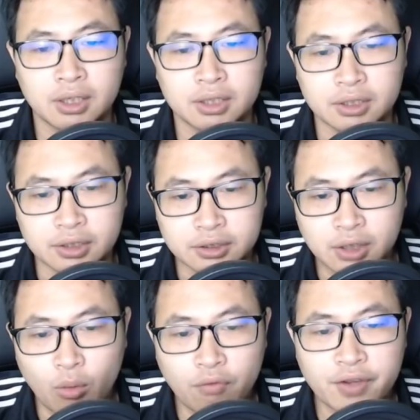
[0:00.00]
nhưng
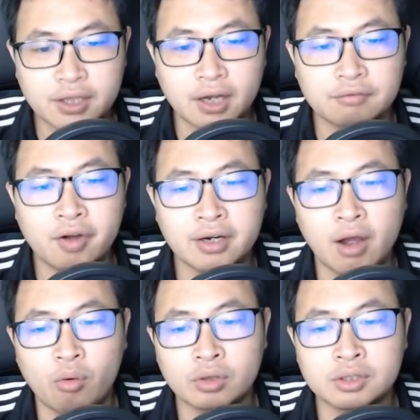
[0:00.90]
không có vị thần vương
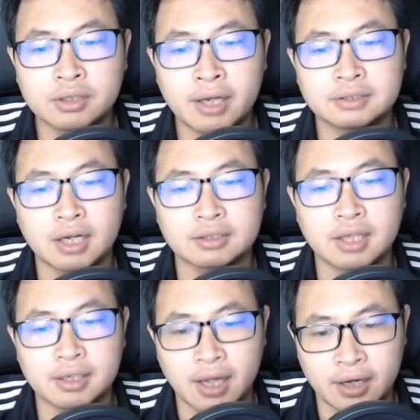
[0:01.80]
nào có tư cách giật
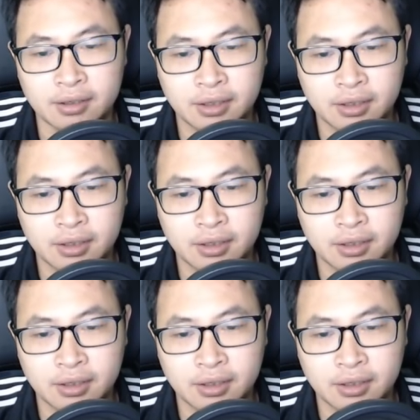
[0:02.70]
dây ta.